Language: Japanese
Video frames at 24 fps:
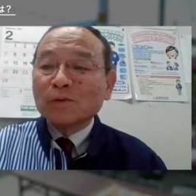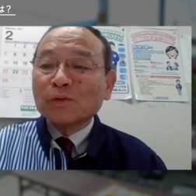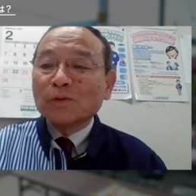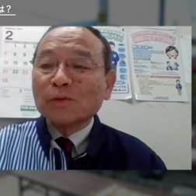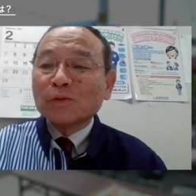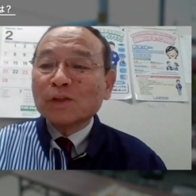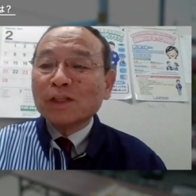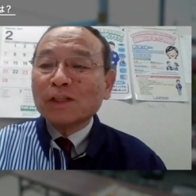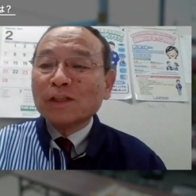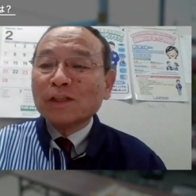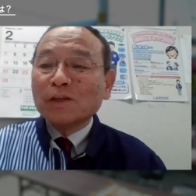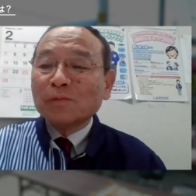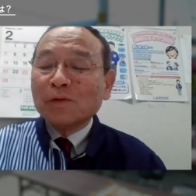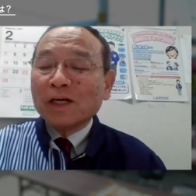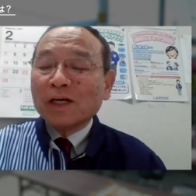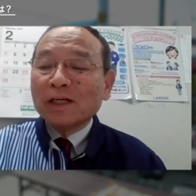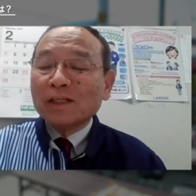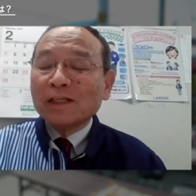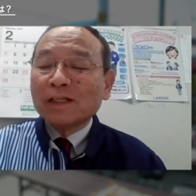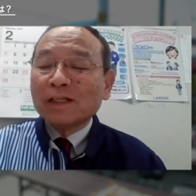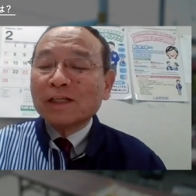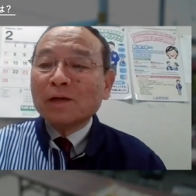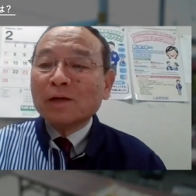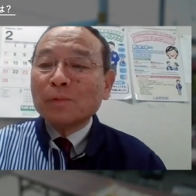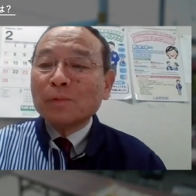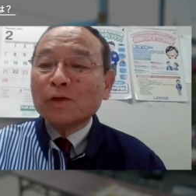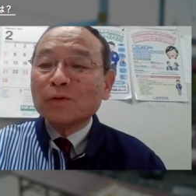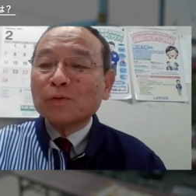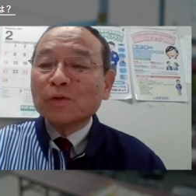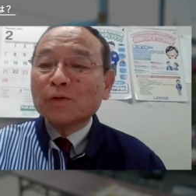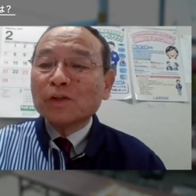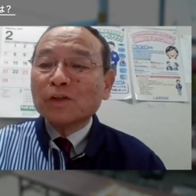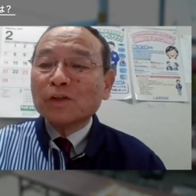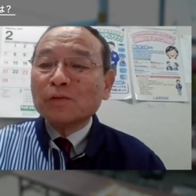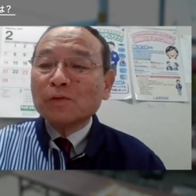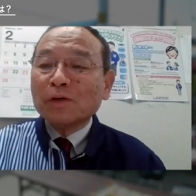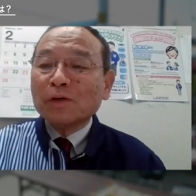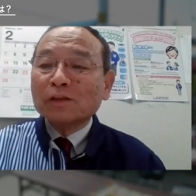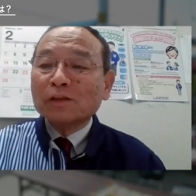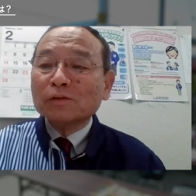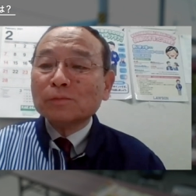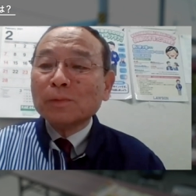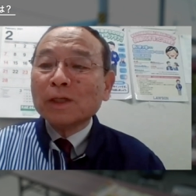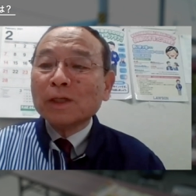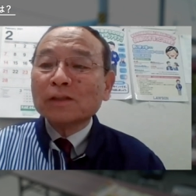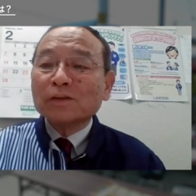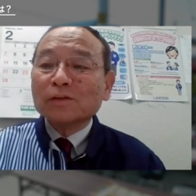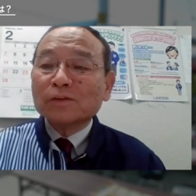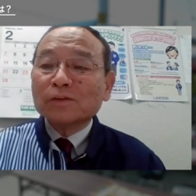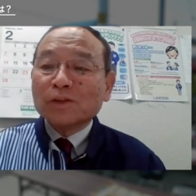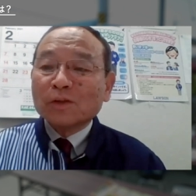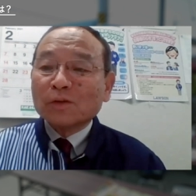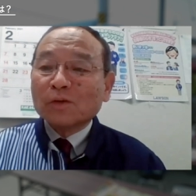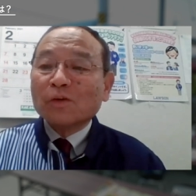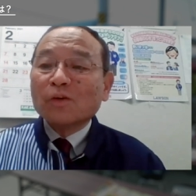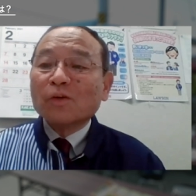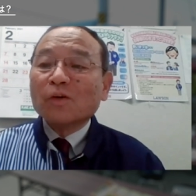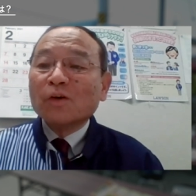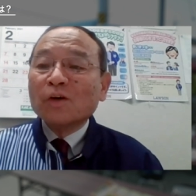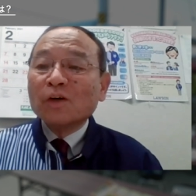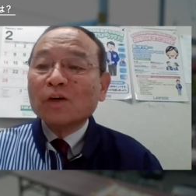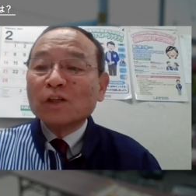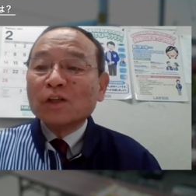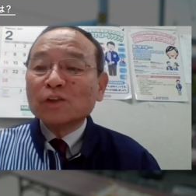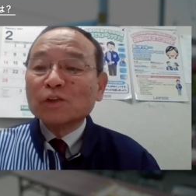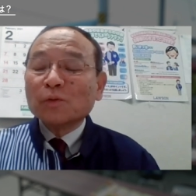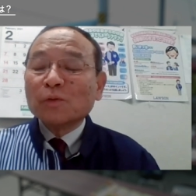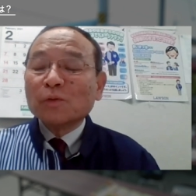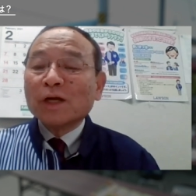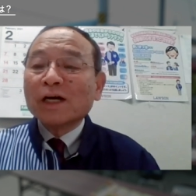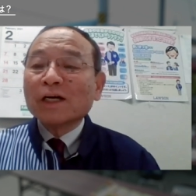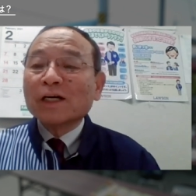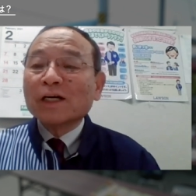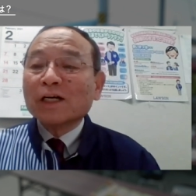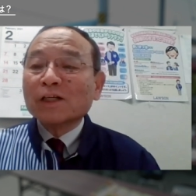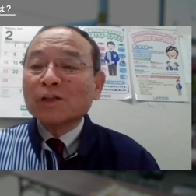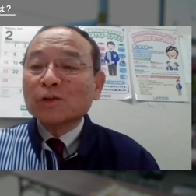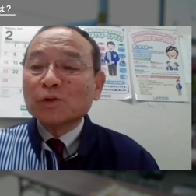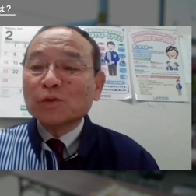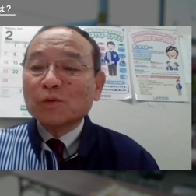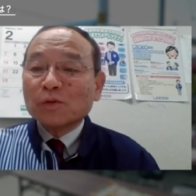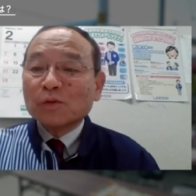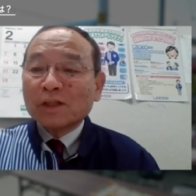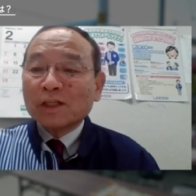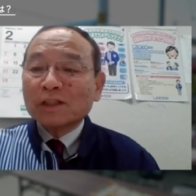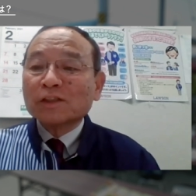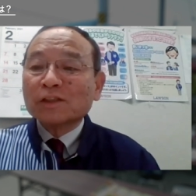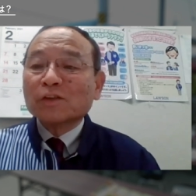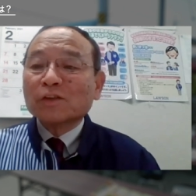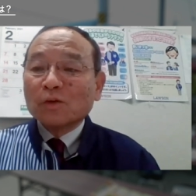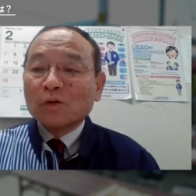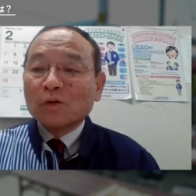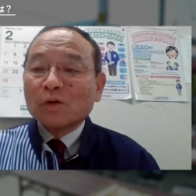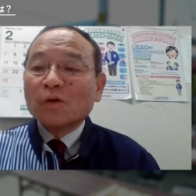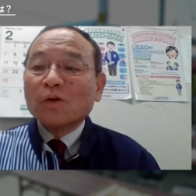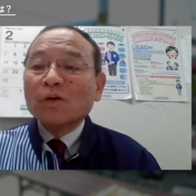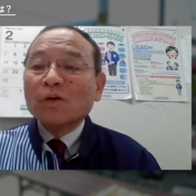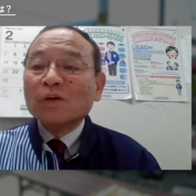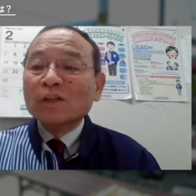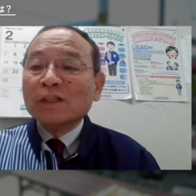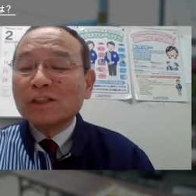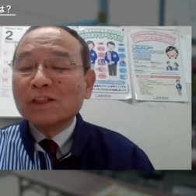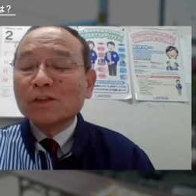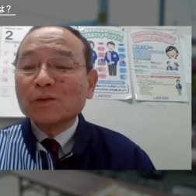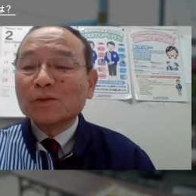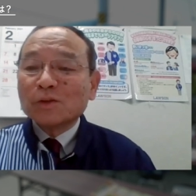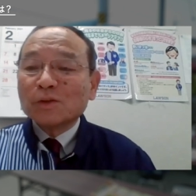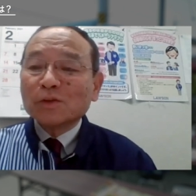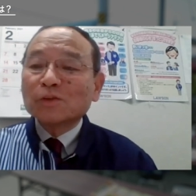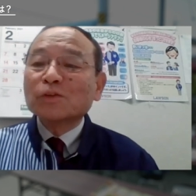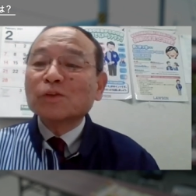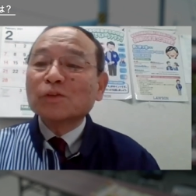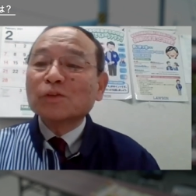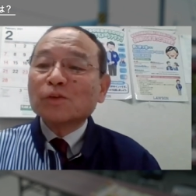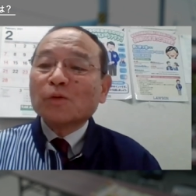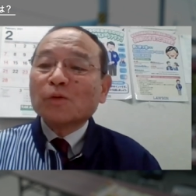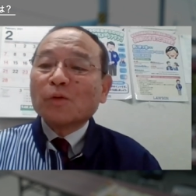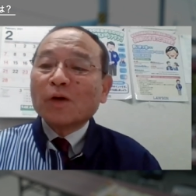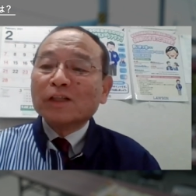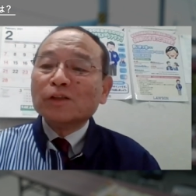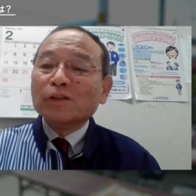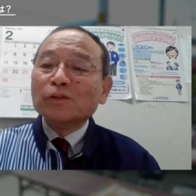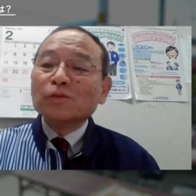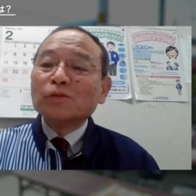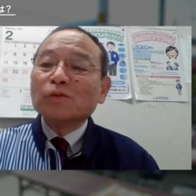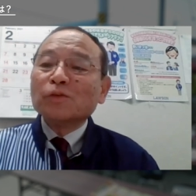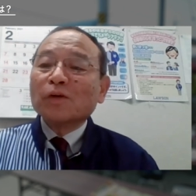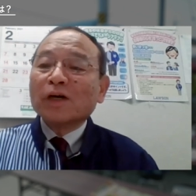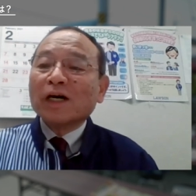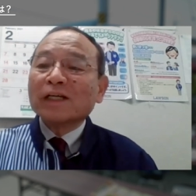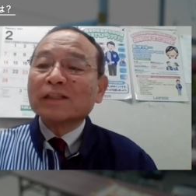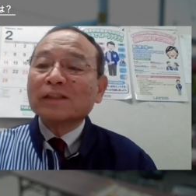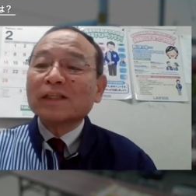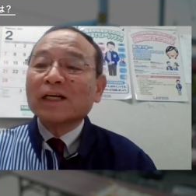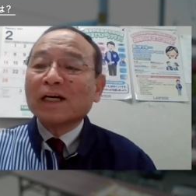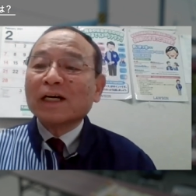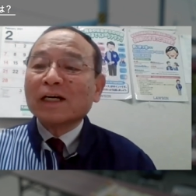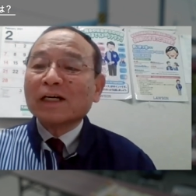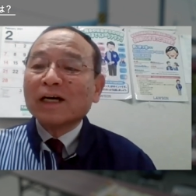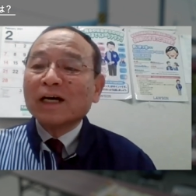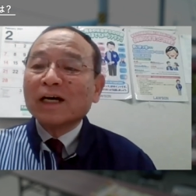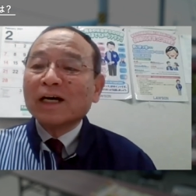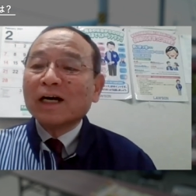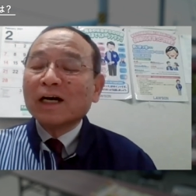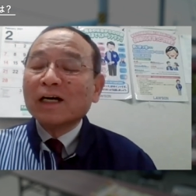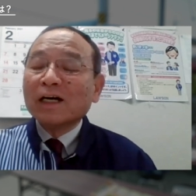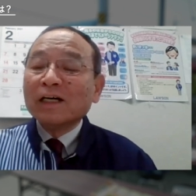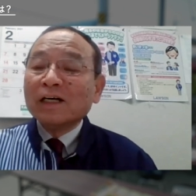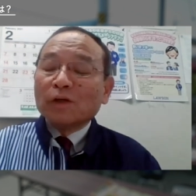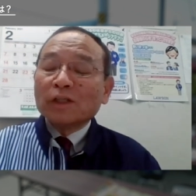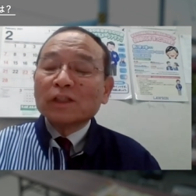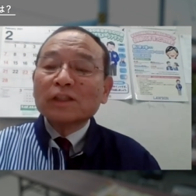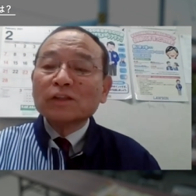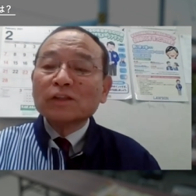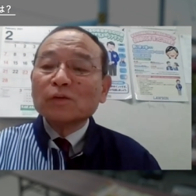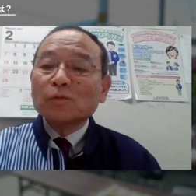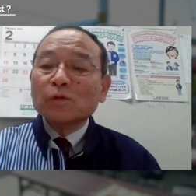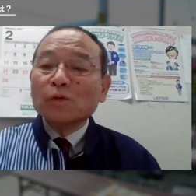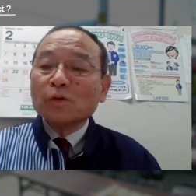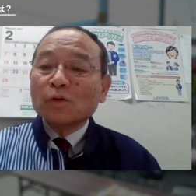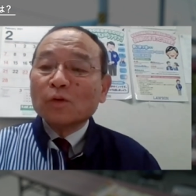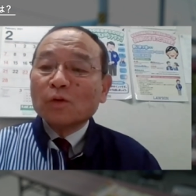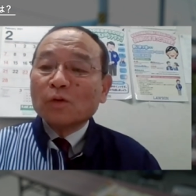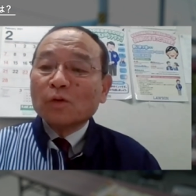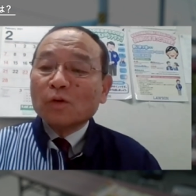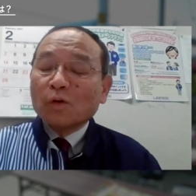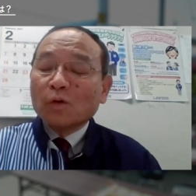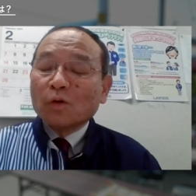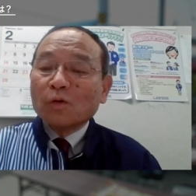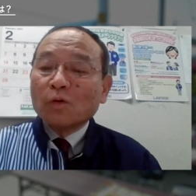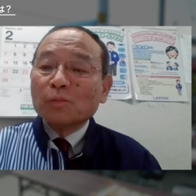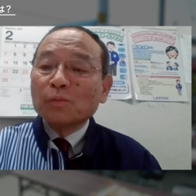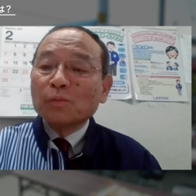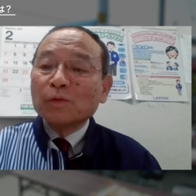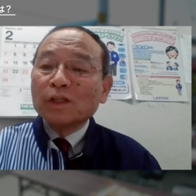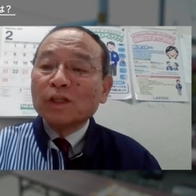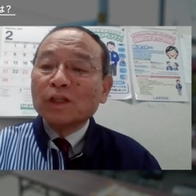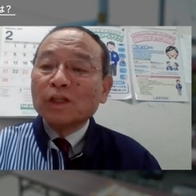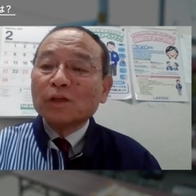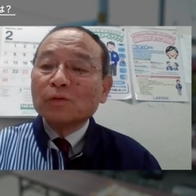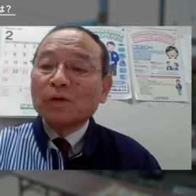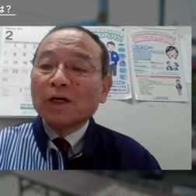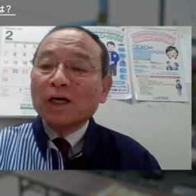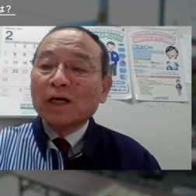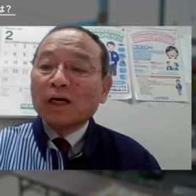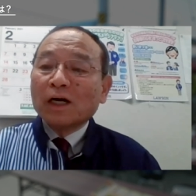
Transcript: その時には、1回目の時には、うまくその、町内会の人たちとの意思の疎通とかいうのがあったから、私どものコンビニ